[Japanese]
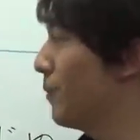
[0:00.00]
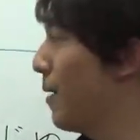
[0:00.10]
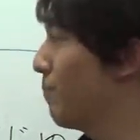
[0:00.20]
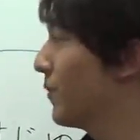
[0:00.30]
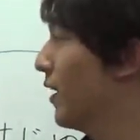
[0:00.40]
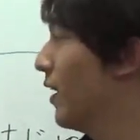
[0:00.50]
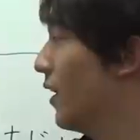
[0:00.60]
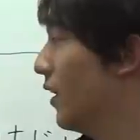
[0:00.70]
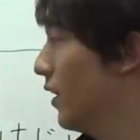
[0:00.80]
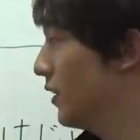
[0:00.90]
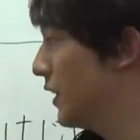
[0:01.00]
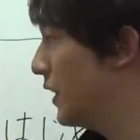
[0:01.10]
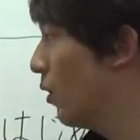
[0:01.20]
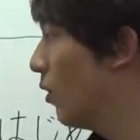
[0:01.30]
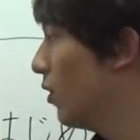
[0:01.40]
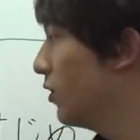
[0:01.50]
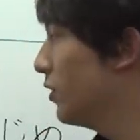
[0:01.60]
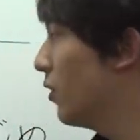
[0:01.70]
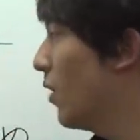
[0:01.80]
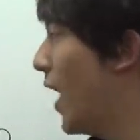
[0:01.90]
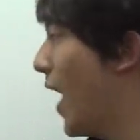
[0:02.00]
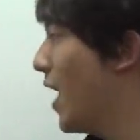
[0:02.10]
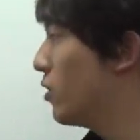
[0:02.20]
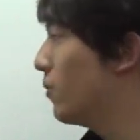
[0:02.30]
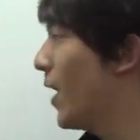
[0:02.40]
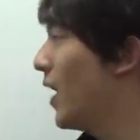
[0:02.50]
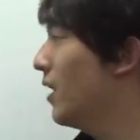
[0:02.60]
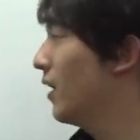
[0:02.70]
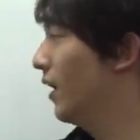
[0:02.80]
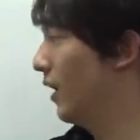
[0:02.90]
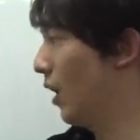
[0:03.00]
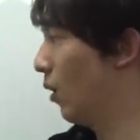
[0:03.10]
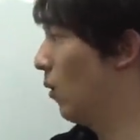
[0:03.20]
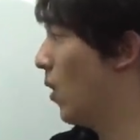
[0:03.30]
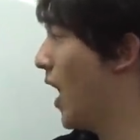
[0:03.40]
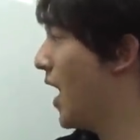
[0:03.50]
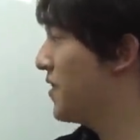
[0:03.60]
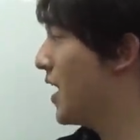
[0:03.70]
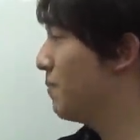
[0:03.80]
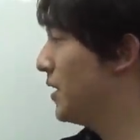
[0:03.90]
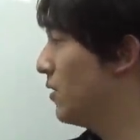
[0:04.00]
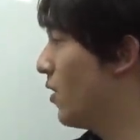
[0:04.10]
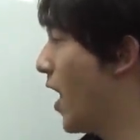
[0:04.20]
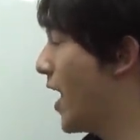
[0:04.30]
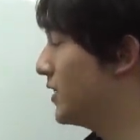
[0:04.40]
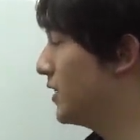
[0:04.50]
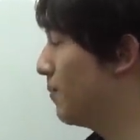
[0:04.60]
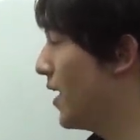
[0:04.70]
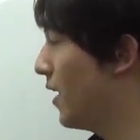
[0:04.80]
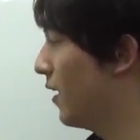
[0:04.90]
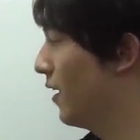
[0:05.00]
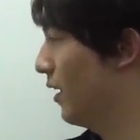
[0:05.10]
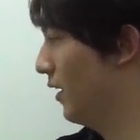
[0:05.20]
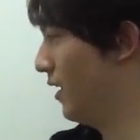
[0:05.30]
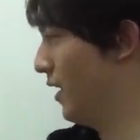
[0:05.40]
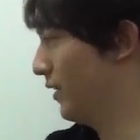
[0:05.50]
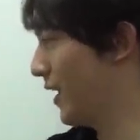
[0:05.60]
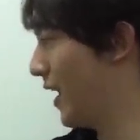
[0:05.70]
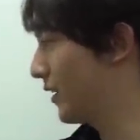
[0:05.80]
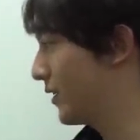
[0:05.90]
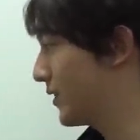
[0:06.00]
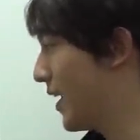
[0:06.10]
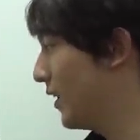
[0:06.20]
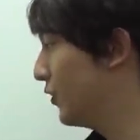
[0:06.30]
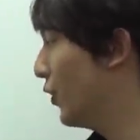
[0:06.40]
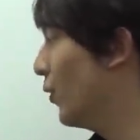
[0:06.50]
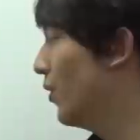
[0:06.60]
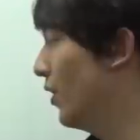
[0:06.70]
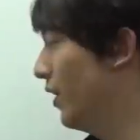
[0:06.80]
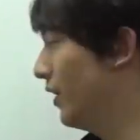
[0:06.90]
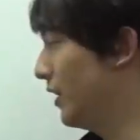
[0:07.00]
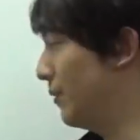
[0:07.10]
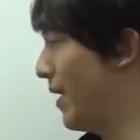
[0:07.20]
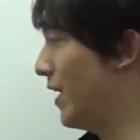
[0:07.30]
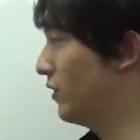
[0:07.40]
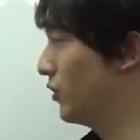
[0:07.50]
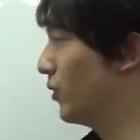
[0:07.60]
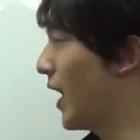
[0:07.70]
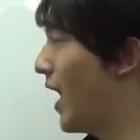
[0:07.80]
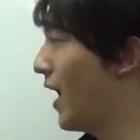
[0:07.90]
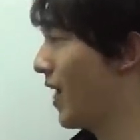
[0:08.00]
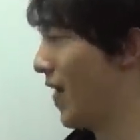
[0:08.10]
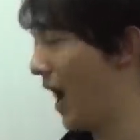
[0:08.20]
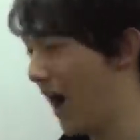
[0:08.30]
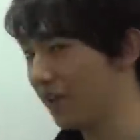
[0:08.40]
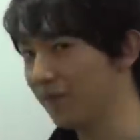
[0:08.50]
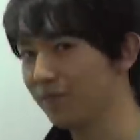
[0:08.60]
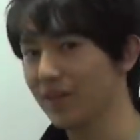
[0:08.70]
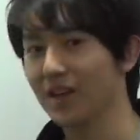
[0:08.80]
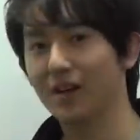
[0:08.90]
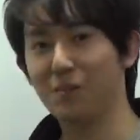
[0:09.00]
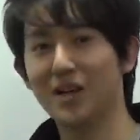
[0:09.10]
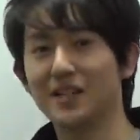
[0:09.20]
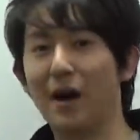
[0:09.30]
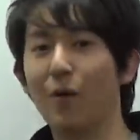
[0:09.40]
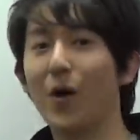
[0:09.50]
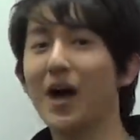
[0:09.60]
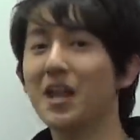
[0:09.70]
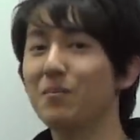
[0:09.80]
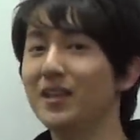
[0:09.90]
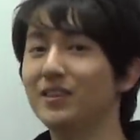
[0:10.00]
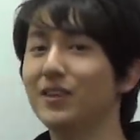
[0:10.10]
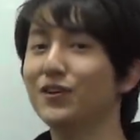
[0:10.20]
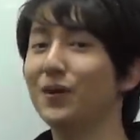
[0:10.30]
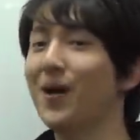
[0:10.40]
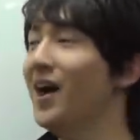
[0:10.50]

つ目。日本の春はお花見をはじめ、たくさんのイベントがある。皆さん、お花見っていうの